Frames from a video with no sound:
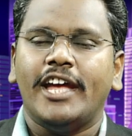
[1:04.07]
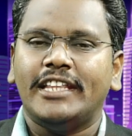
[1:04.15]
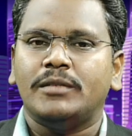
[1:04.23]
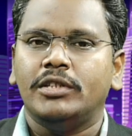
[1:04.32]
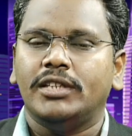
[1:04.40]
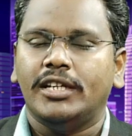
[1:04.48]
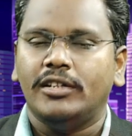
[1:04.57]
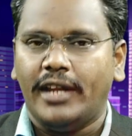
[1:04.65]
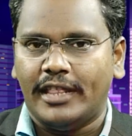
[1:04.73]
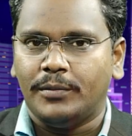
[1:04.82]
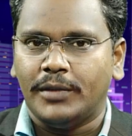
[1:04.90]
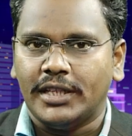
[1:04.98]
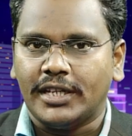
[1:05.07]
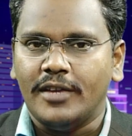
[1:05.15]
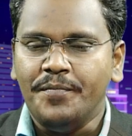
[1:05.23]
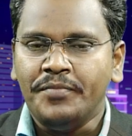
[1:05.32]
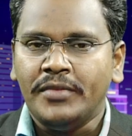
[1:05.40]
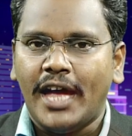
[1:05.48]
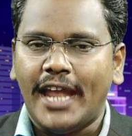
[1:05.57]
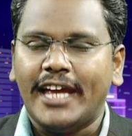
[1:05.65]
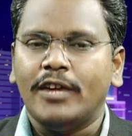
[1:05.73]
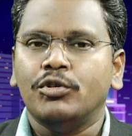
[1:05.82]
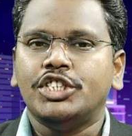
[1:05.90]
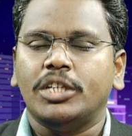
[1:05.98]
ఎంతమంది ఉంటే అంతమందికి
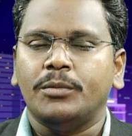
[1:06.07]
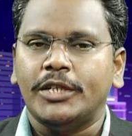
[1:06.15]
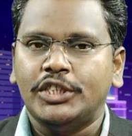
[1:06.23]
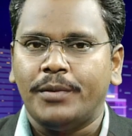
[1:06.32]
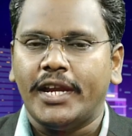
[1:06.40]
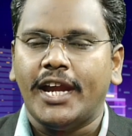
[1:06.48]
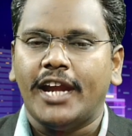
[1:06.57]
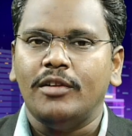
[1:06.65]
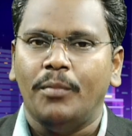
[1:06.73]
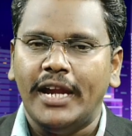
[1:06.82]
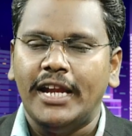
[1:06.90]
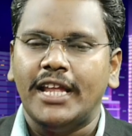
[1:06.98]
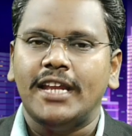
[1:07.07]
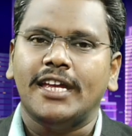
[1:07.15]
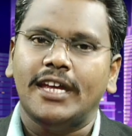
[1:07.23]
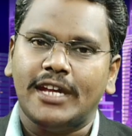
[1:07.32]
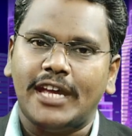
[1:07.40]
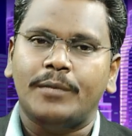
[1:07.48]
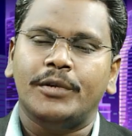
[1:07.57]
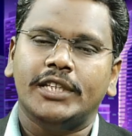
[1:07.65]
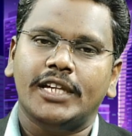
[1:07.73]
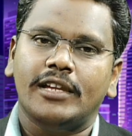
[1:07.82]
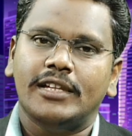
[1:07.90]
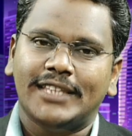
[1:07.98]
అలాగే ఉచిత బస్సు ప్రయాణం మహిళలకి
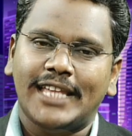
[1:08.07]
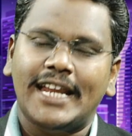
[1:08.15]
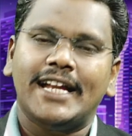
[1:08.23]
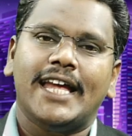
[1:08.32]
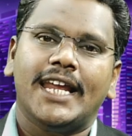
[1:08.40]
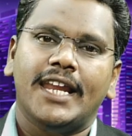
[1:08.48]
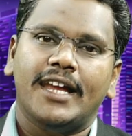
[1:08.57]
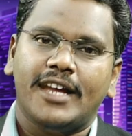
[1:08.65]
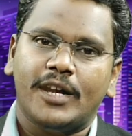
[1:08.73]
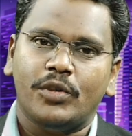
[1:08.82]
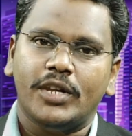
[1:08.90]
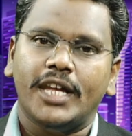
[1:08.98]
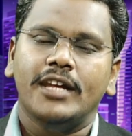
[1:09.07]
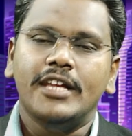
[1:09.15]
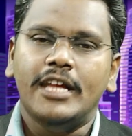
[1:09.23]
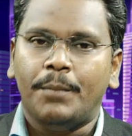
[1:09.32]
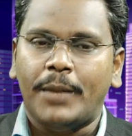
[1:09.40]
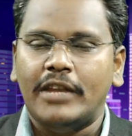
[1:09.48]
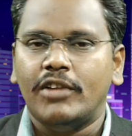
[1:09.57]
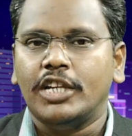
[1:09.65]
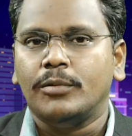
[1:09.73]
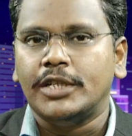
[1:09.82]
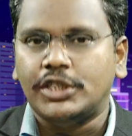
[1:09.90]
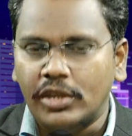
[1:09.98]
కాకపోతే తెలంగాణలా కాకుండా పల్లె
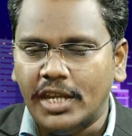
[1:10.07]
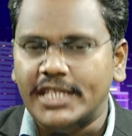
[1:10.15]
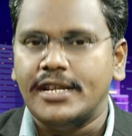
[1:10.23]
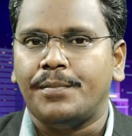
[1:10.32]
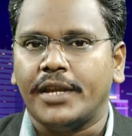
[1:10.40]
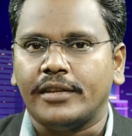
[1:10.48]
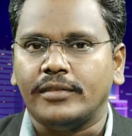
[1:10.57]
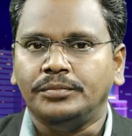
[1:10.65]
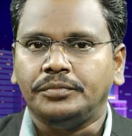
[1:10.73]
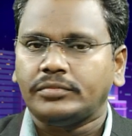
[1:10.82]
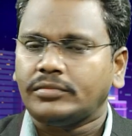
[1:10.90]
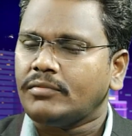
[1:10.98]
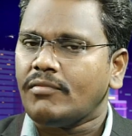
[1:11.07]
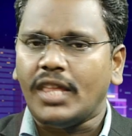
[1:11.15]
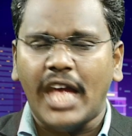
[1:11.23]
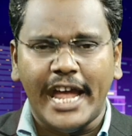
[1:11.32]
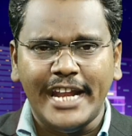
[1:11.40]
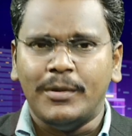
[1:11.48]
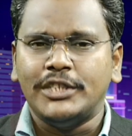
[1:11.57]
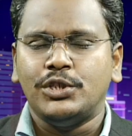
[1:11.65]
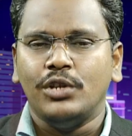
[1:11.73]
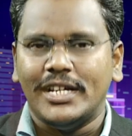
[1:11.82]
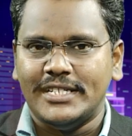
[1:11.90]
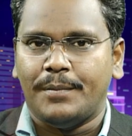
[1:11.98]
వెలుగు బస్సుల్లో అని చెప్పారు అన్ని
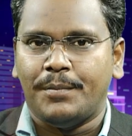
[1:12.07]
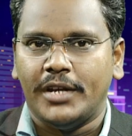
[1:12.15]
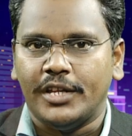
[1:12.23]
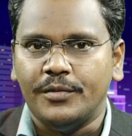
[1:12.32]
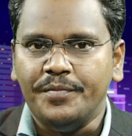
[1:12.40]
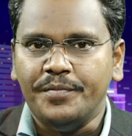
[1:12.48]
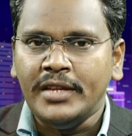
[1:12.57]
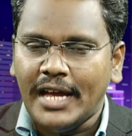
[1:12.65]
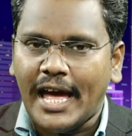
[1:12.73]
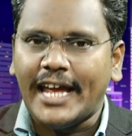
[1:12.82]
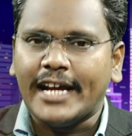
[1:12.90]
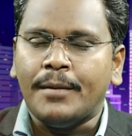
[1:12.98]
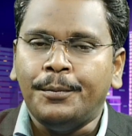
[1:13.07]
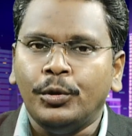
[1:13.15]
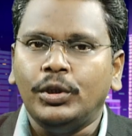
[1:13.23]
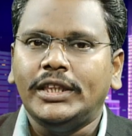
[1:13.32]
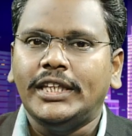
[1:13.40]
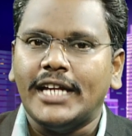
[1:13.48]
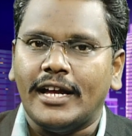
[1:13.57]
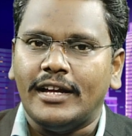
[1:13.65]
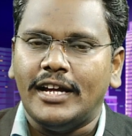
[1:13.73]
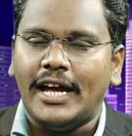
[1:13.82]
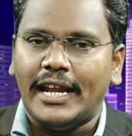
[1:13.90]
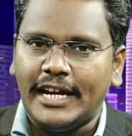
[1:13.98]
బస్సుల్లో అని చెప్పలేదు అలాగ పూర్తిగా
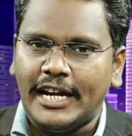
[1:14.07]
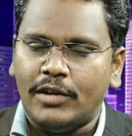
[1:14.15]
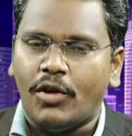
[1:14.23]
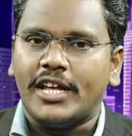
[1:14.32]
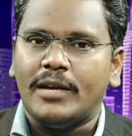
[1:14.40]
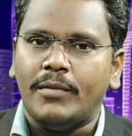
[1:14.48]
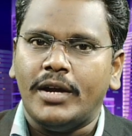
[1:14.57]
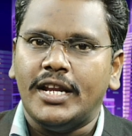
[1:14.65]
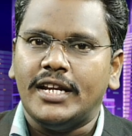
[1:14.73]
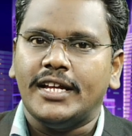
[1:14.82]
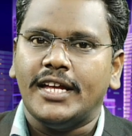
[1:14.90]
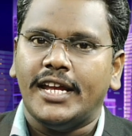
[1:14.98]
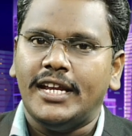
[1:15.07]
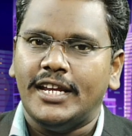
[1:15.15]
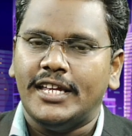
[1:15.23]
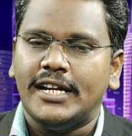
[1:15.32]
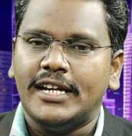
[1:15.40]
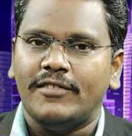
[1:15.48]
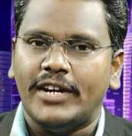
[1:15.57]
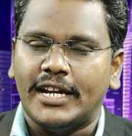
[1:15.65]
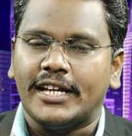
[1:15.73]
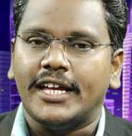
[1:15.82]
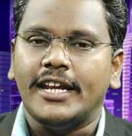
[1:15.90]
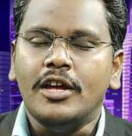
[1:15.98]
అలాగే డ్వాక్రా మహిళలకు కానీ లేదంటే
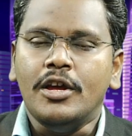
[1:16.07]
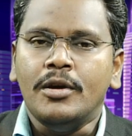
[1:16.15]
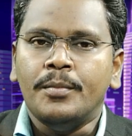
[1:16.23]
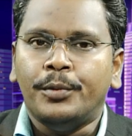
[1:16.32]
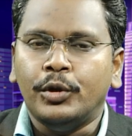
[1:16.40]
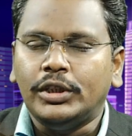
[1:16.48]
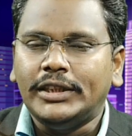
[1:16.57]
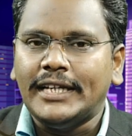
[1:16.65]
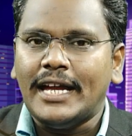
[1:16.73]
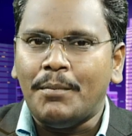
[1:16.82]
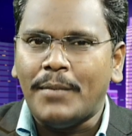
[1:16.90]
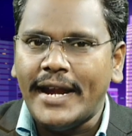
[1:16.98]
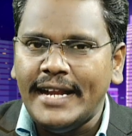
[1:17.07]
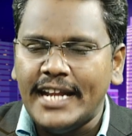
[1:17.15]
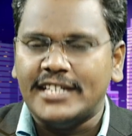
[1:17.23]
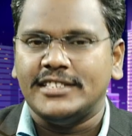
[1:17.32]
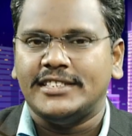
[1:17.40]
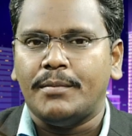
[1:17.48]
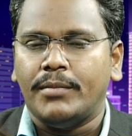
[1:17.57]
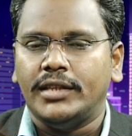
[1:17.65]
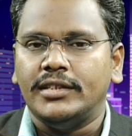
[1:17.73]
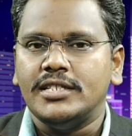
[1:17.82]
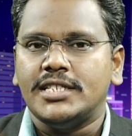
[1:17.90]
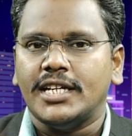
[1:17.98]
వీళ్ళకి కానీ పూర్తిగా మహిళలకు
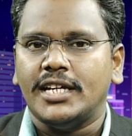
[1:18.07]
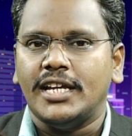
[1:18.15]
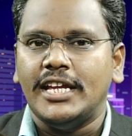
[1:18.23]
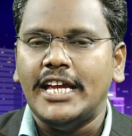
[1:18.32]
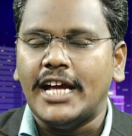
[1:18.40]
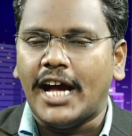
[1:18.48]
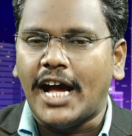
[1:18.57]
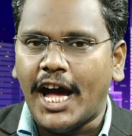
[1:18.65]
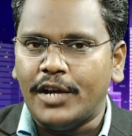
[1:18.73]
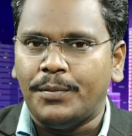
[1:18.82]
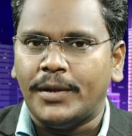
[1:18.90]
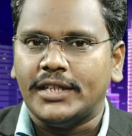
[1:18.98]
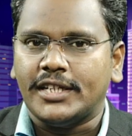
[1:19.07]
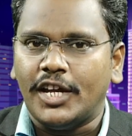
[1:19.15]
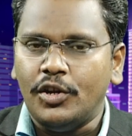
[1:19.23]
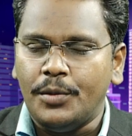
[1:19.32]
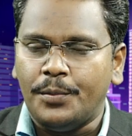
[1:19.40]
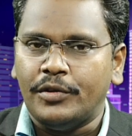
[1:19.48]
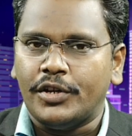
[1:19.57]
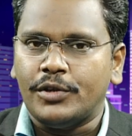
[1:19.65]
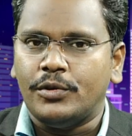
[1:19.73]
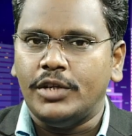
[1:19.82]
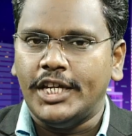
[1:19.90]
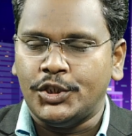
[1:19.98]
సంబంధించే ఈ ఆరు పథకాలు ఇప్పటి
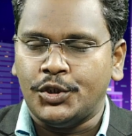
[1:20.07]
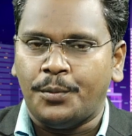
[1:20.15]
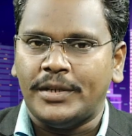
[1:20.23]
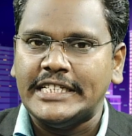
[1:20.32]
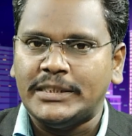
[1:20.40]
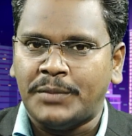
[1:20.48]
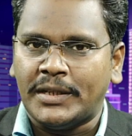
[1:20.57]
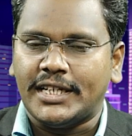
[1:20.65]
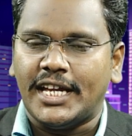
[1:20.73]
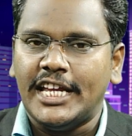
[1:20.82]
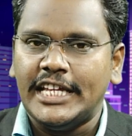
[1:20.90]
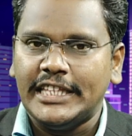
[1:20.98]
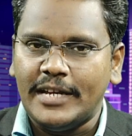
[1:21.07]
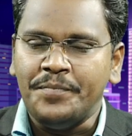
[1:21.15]
ఈ సూపర్ సిక్స్ పథకాలు అయితే